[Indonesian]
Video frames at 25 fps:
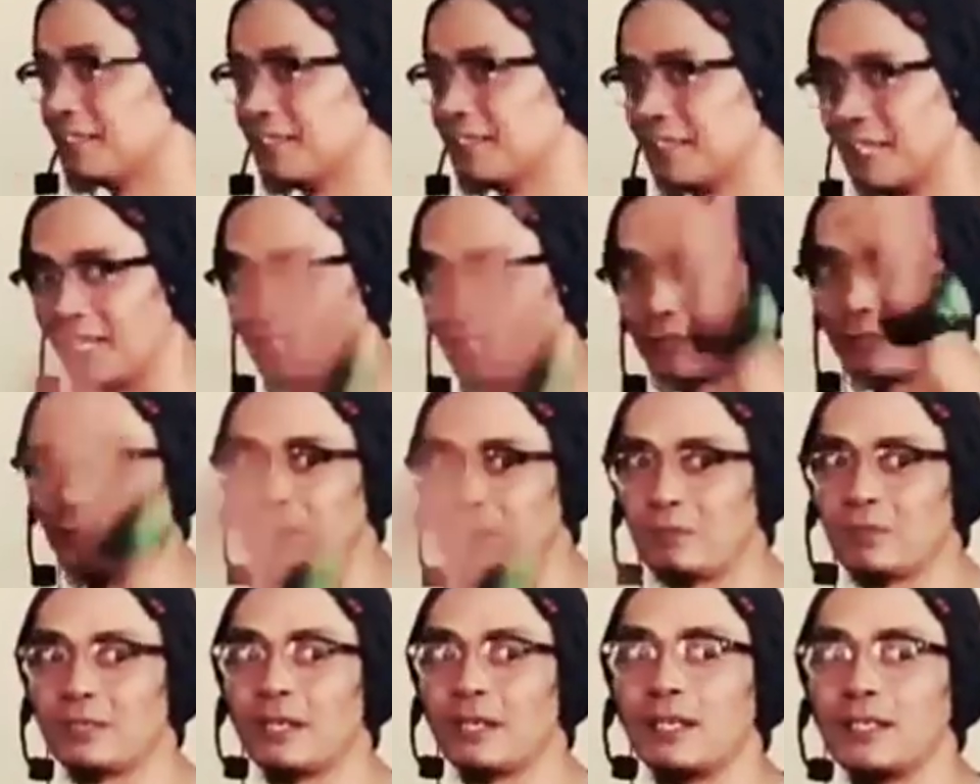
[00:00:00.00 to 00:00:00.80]
di
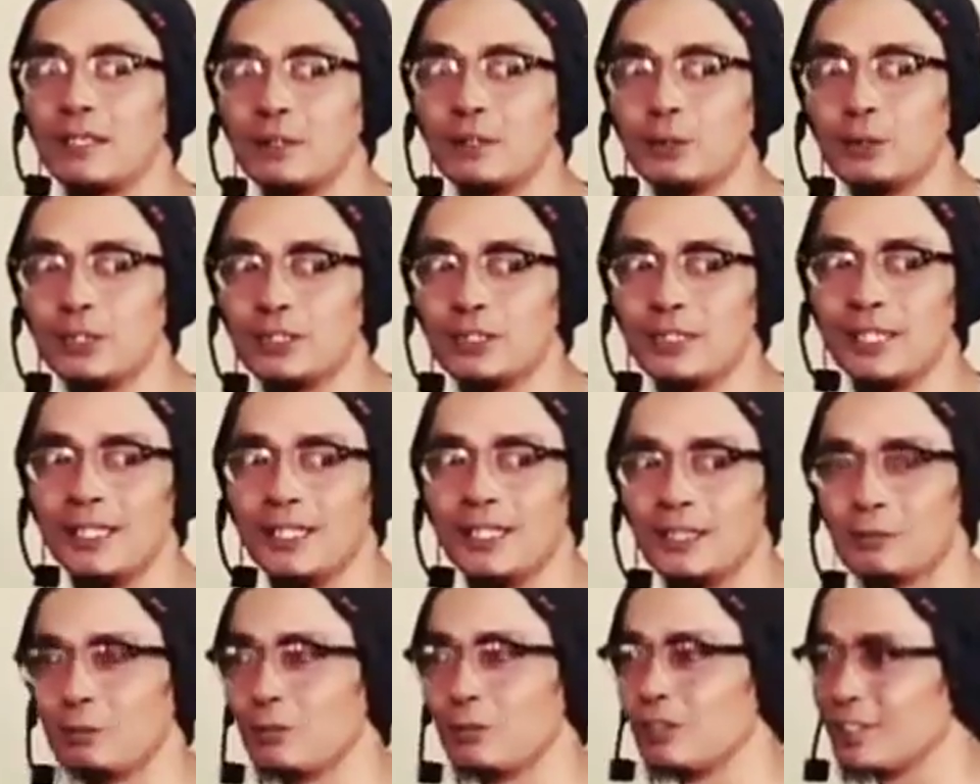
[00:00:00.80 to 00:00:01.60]
TSB pernah
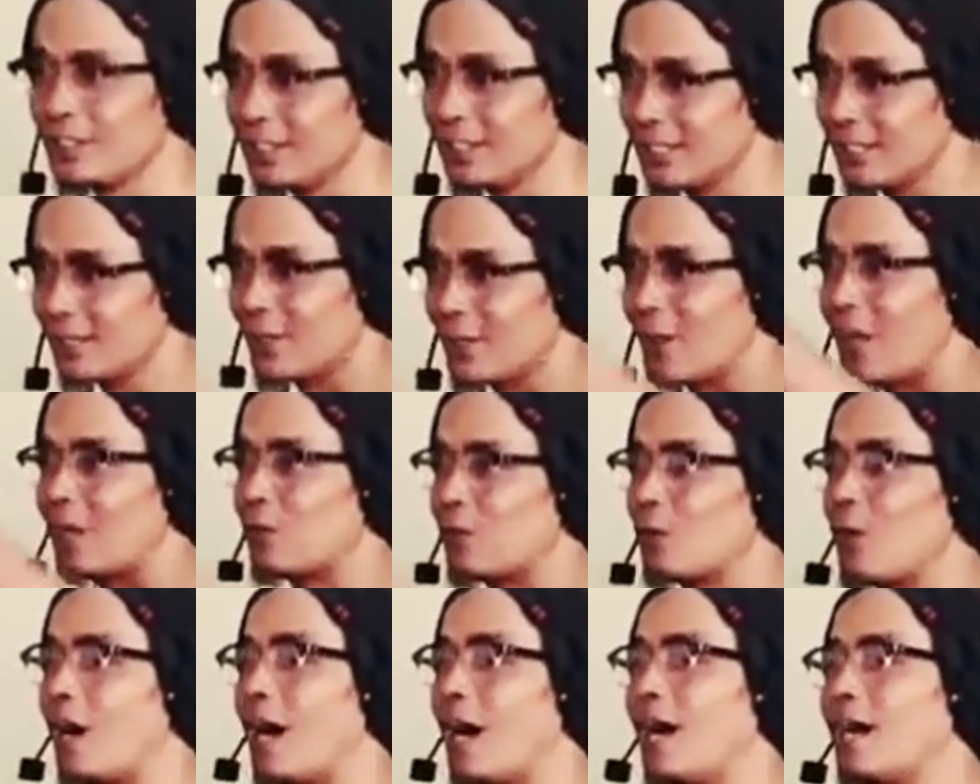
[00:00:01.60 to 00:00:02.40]
diusir mun di
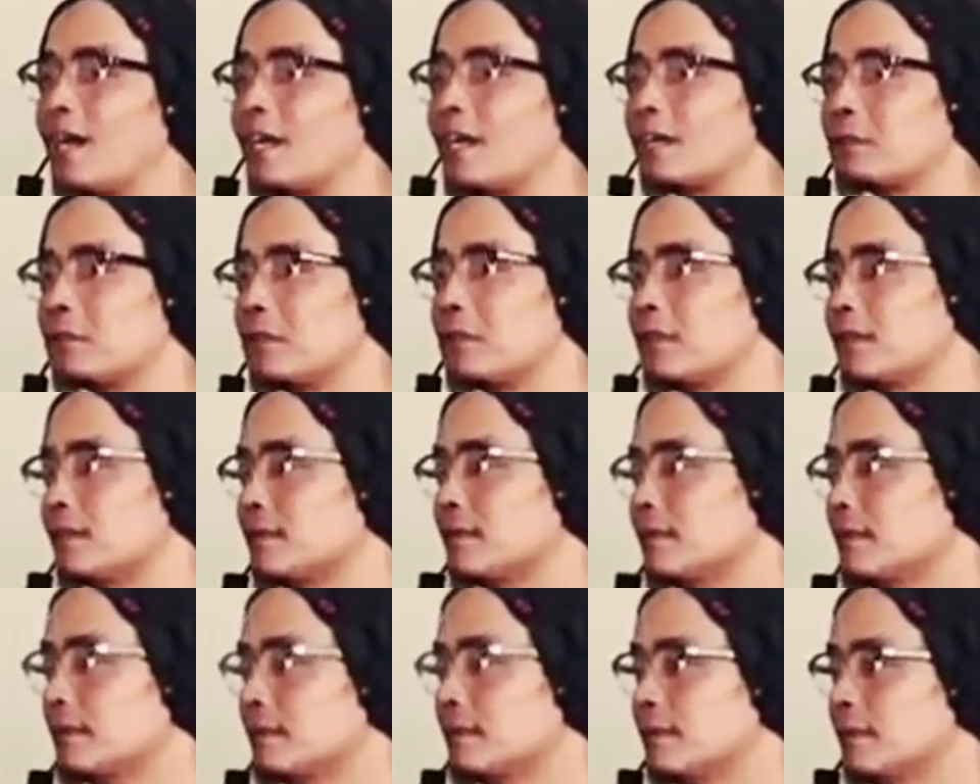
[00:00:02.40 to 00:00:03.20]
digerohan ku aher mah
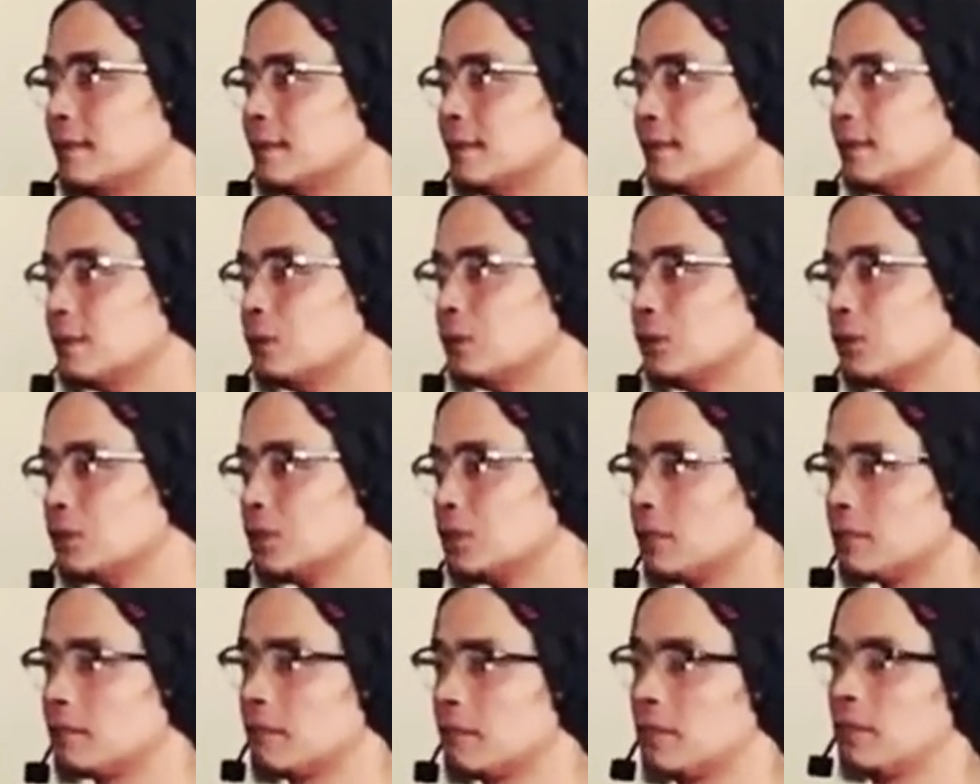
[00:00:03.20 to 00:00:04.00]

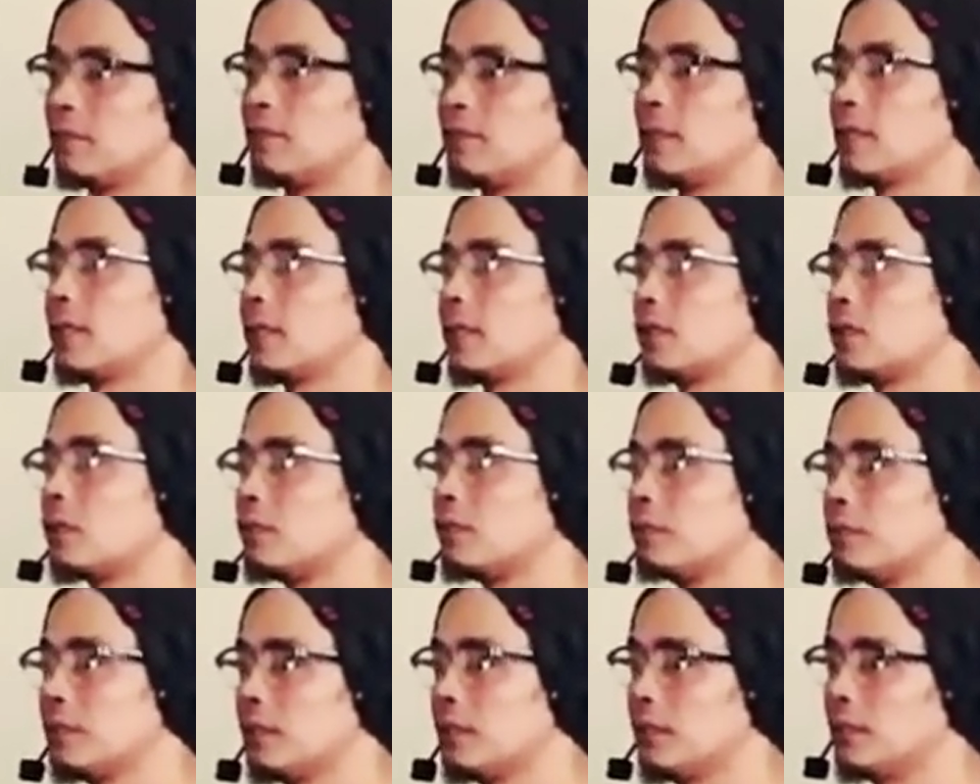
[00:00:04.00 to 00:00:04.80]
diusir pada make
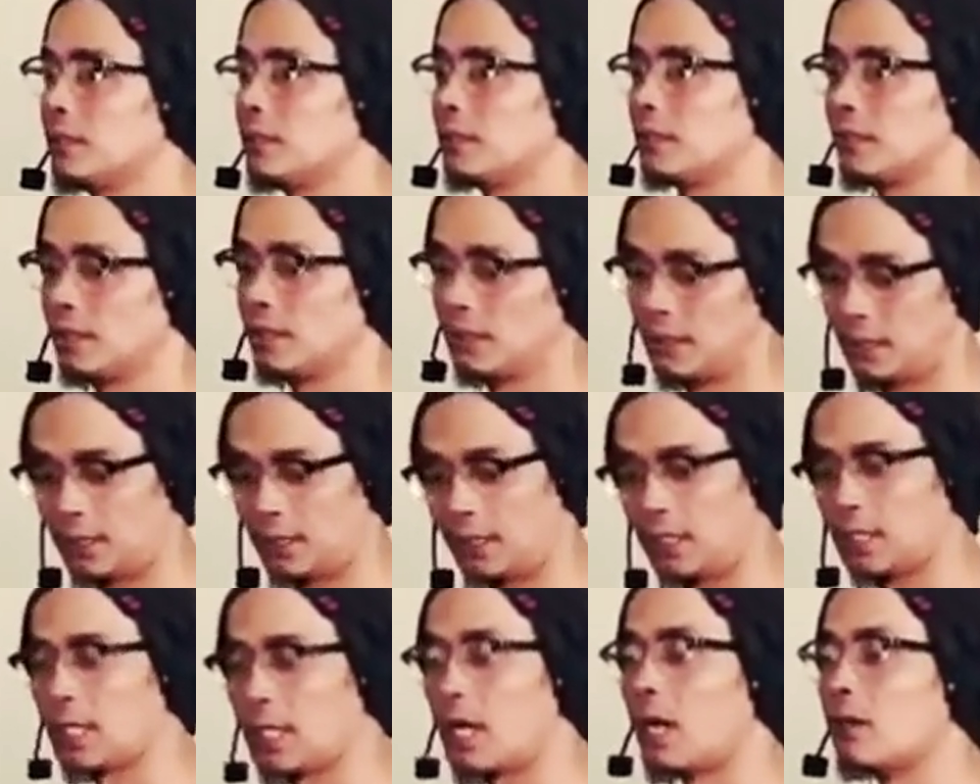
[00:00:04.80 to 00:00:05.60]
topi
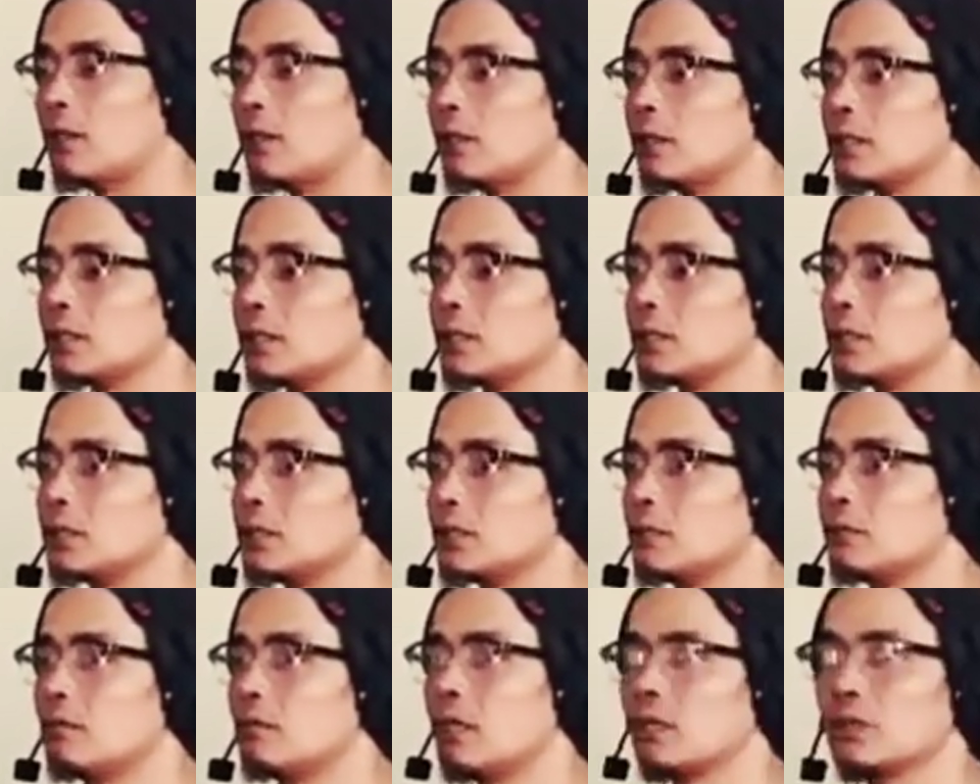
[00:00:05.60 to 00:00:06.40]
di kaos
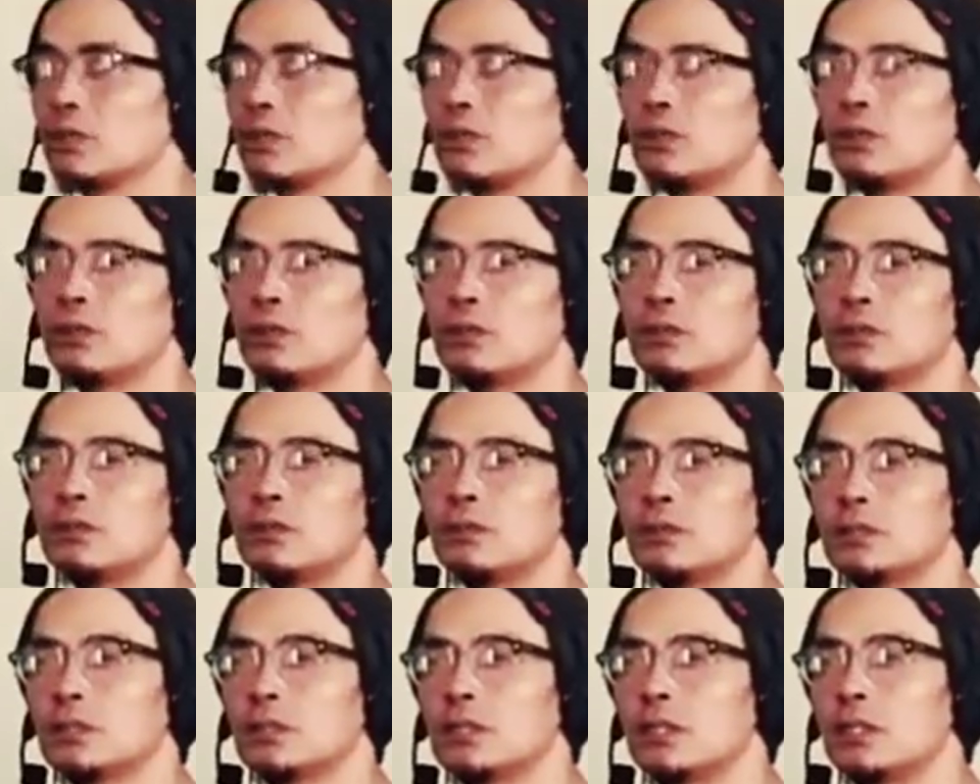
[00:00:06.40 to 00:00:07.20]
waktu
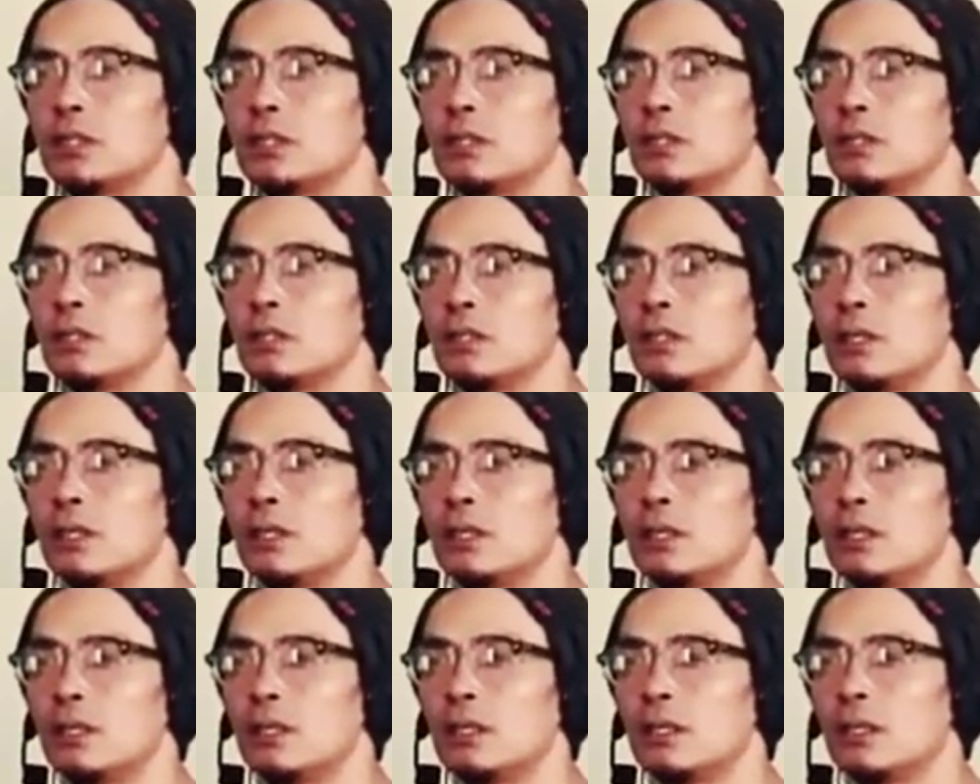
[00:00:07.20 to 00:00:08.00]

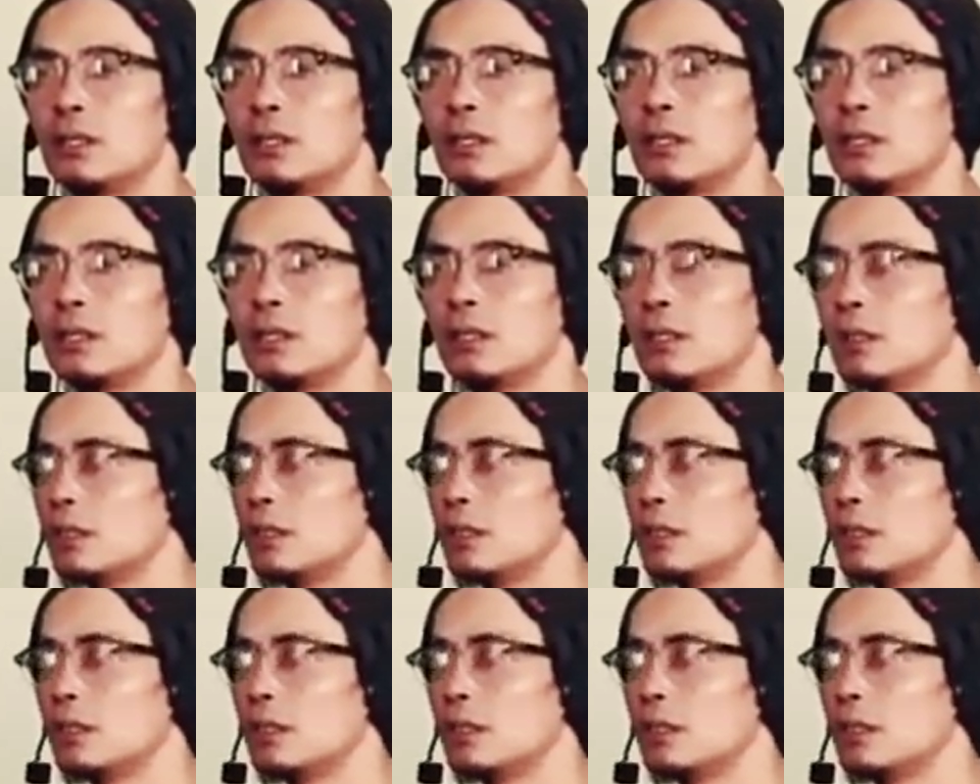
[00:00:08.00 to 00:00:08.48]
uh,